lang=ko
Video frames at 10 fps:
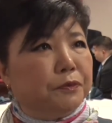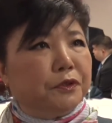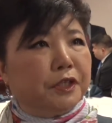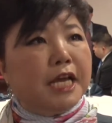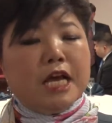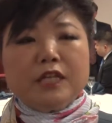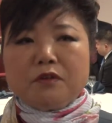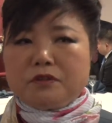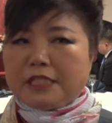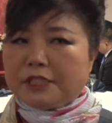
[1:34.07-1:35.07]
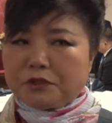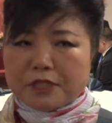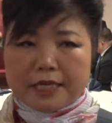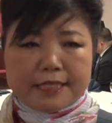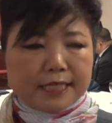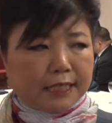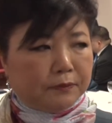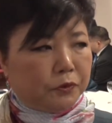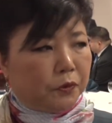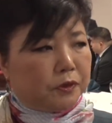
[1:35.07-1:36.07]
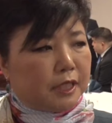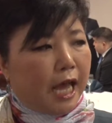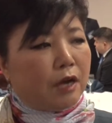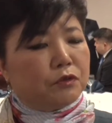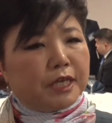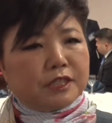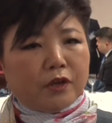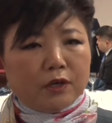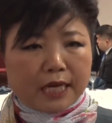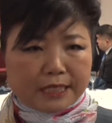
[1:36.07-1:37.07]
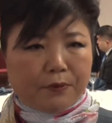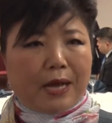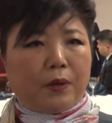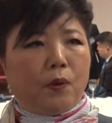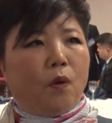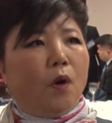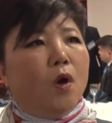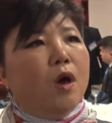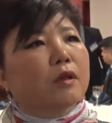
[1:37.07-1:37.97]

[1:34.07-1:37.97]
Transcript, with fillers: 그분들이 또 이수잔 회장님도 그죠 한국에서 연락이 왔고